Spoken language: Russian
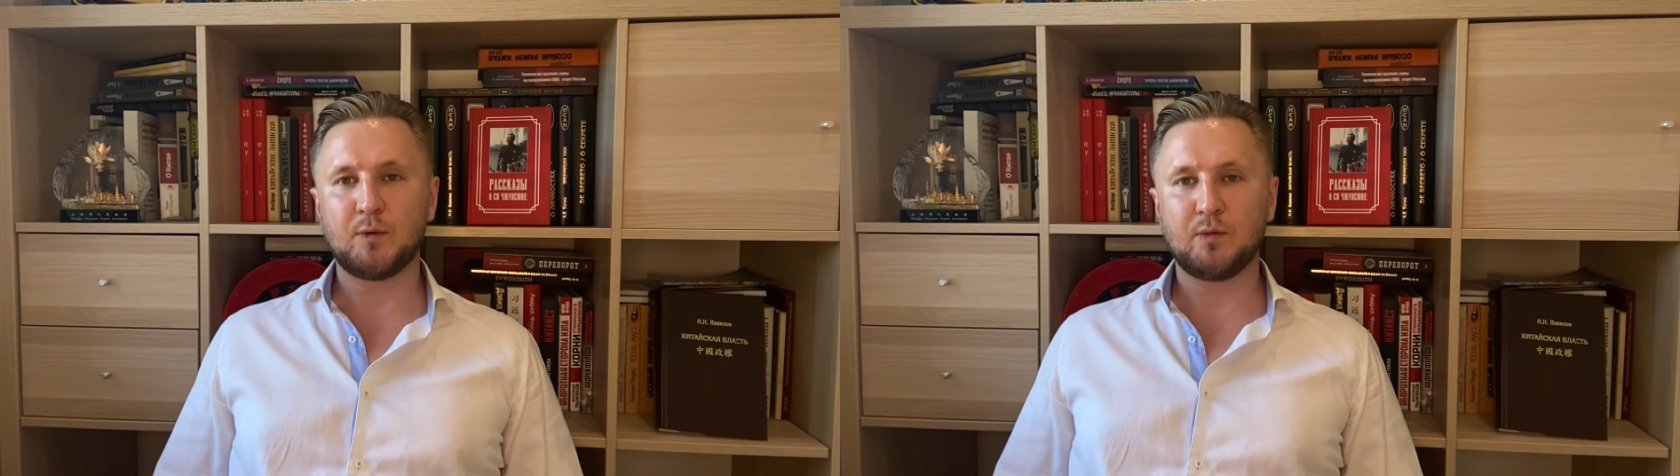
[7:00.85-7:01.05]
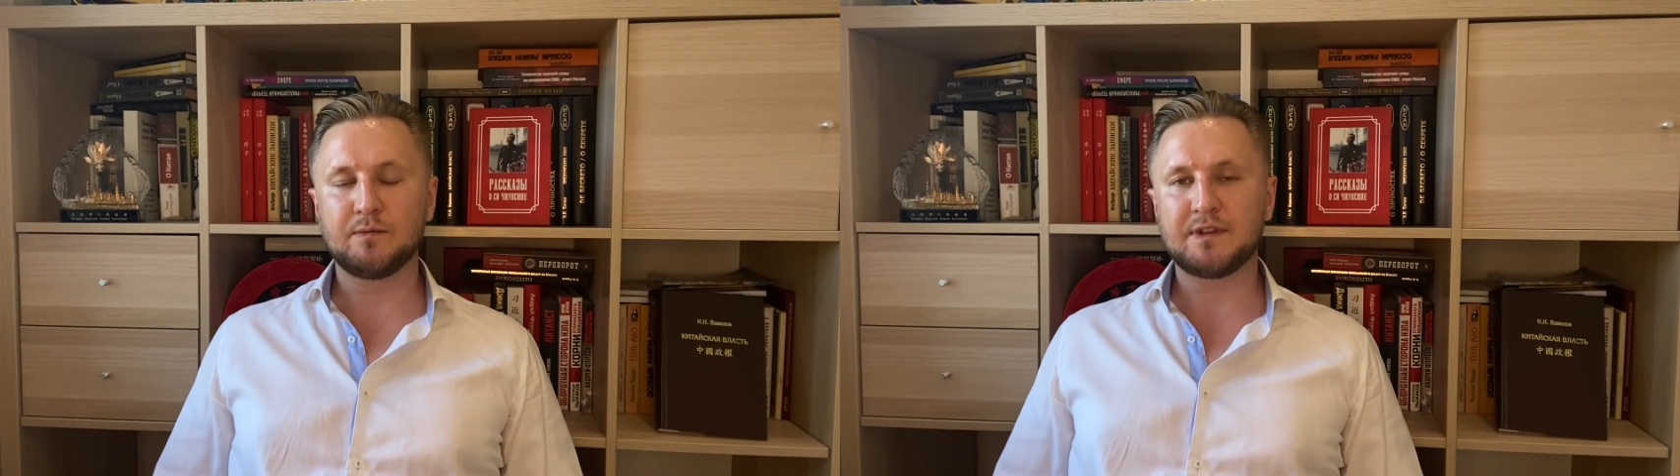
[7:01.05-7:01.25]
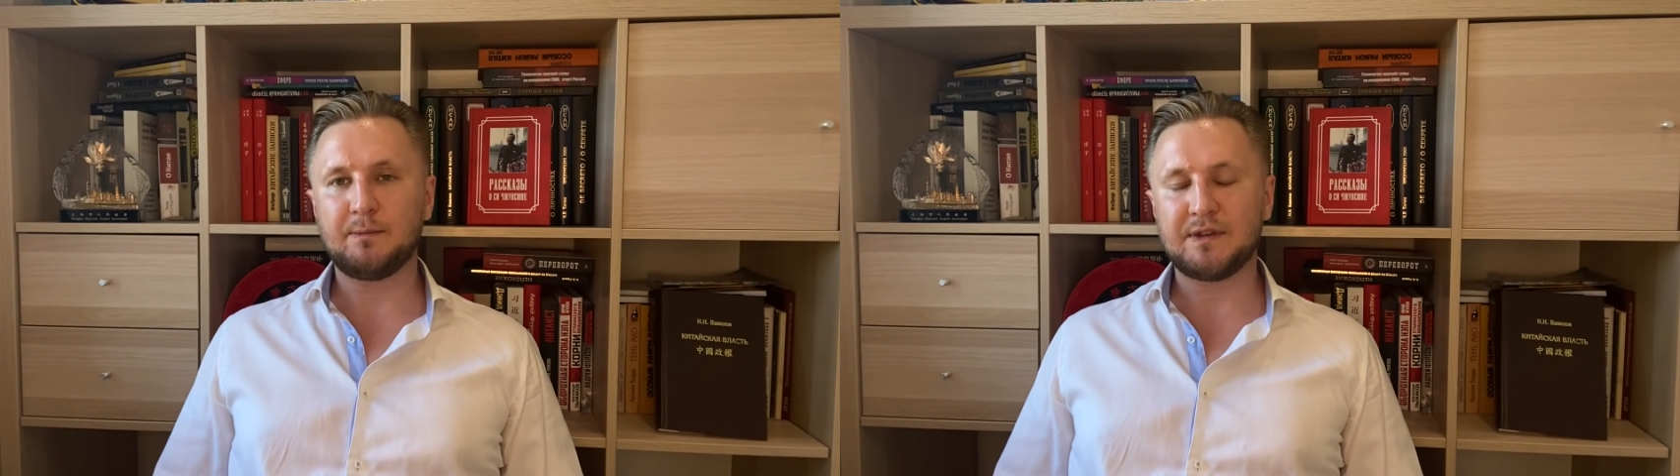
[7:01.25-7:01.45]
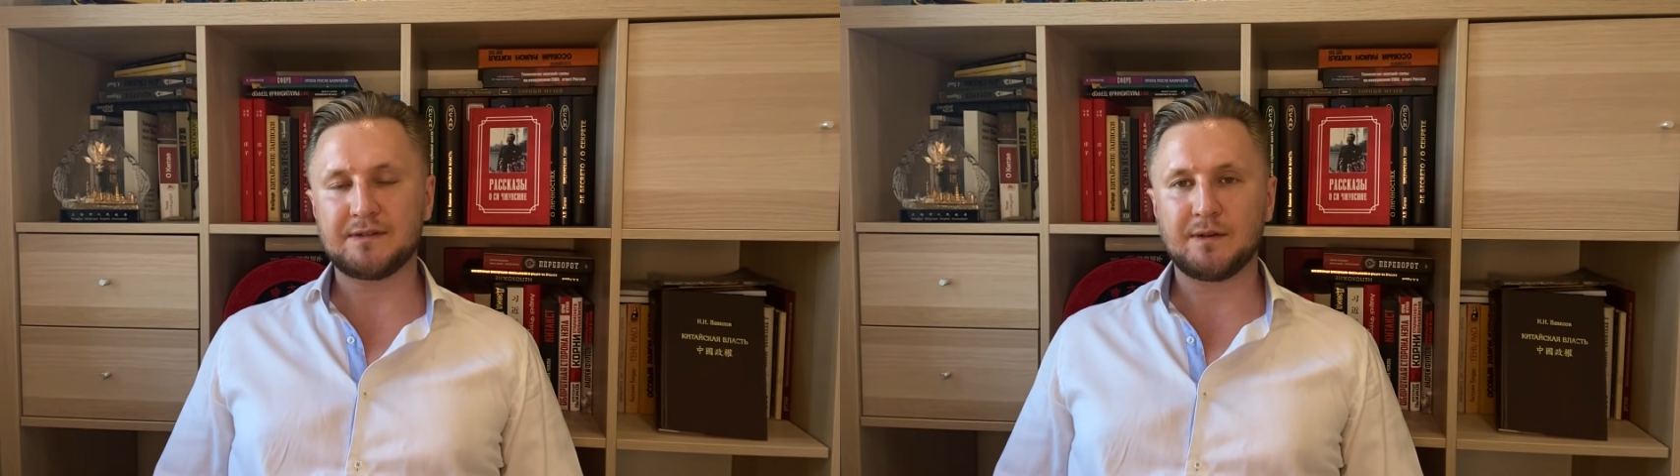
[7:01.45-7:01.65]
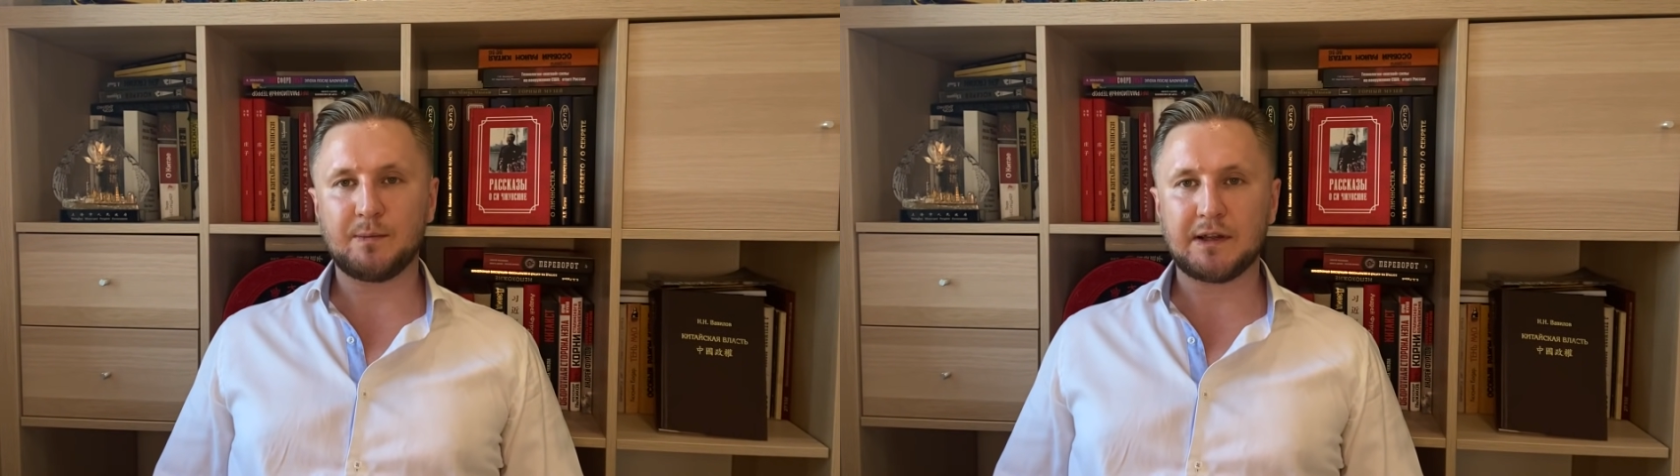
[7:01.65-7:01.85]
будем
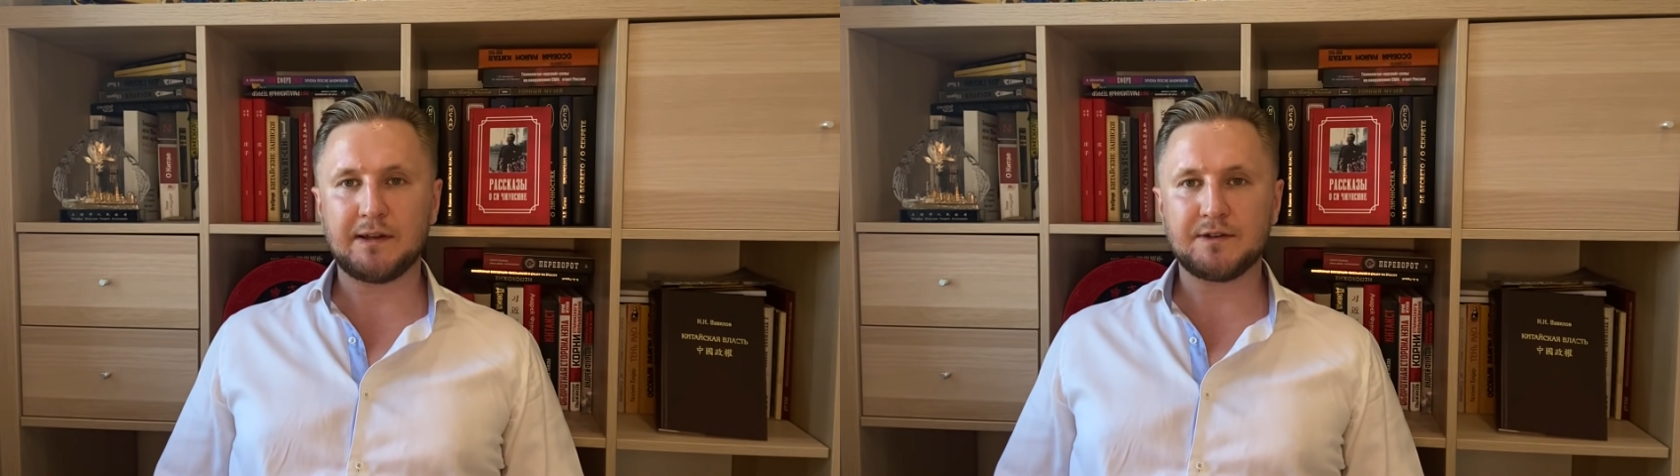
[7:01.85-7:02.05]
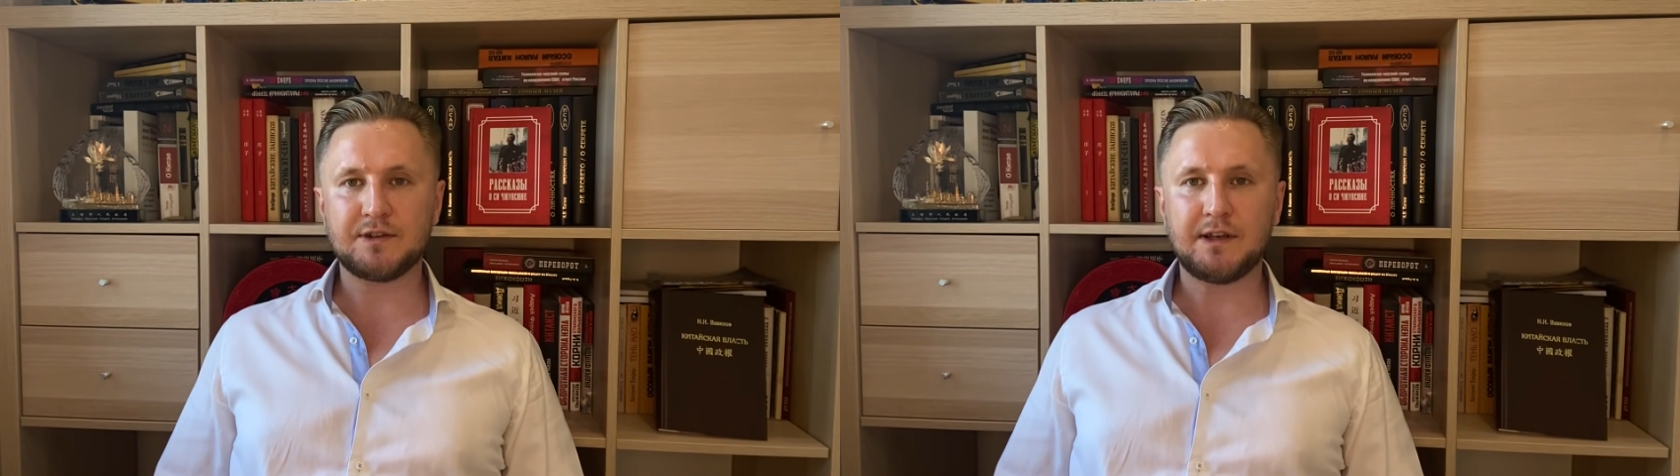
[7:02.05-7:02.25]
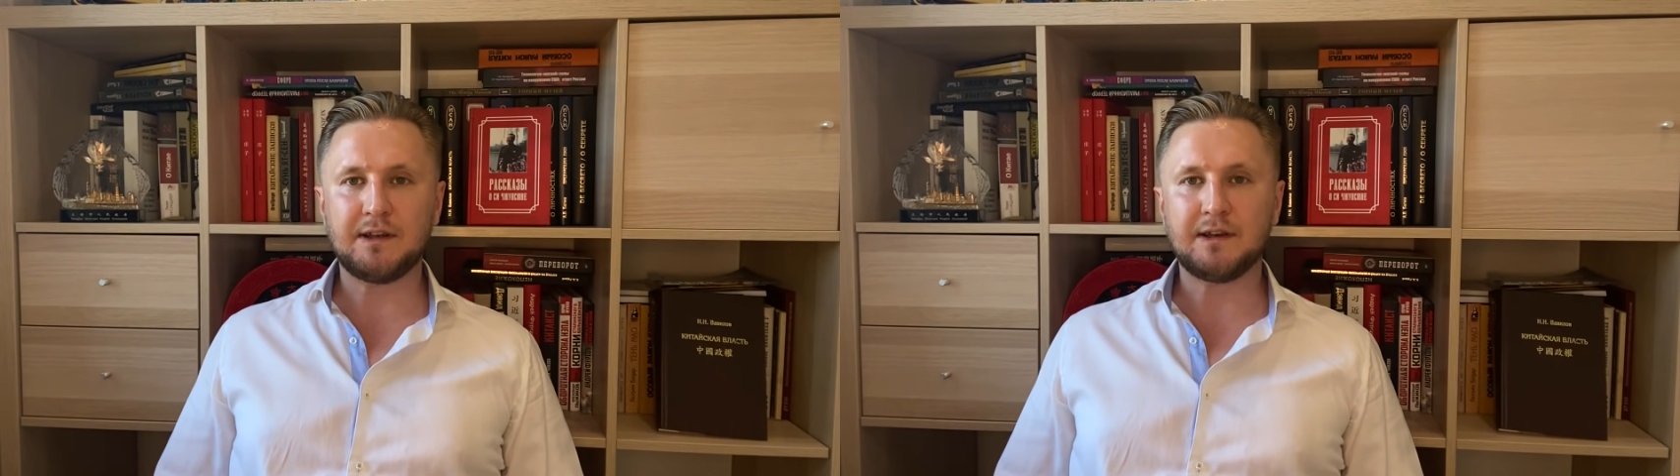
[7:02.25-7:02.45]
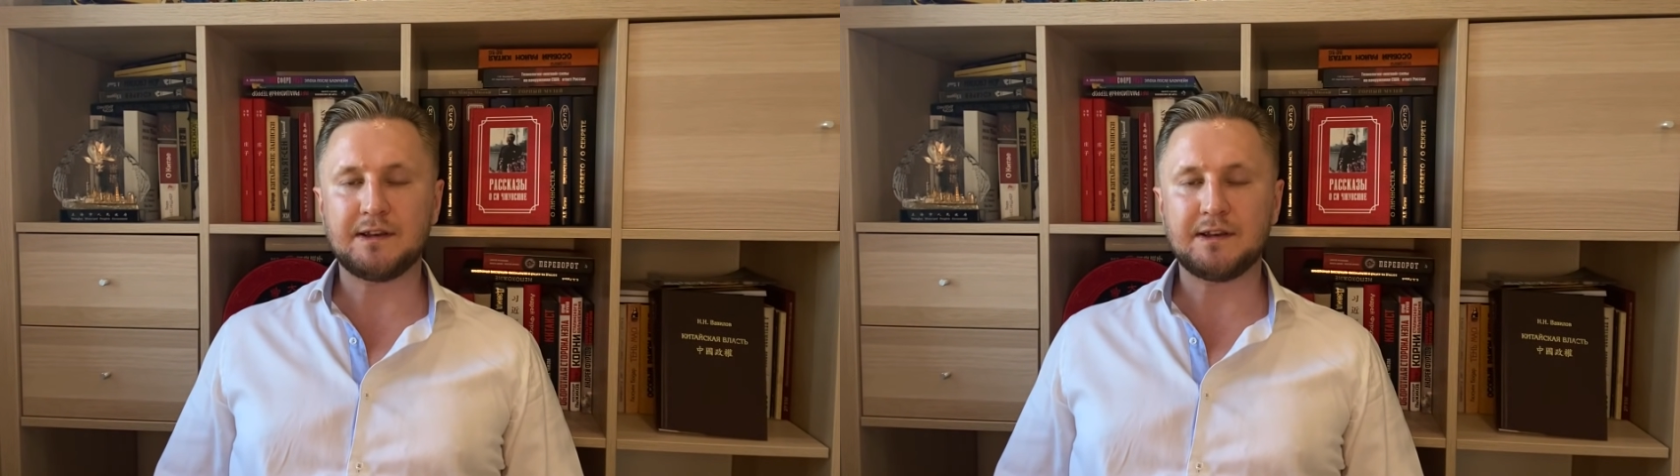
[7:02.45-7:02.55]
записывать продолжение.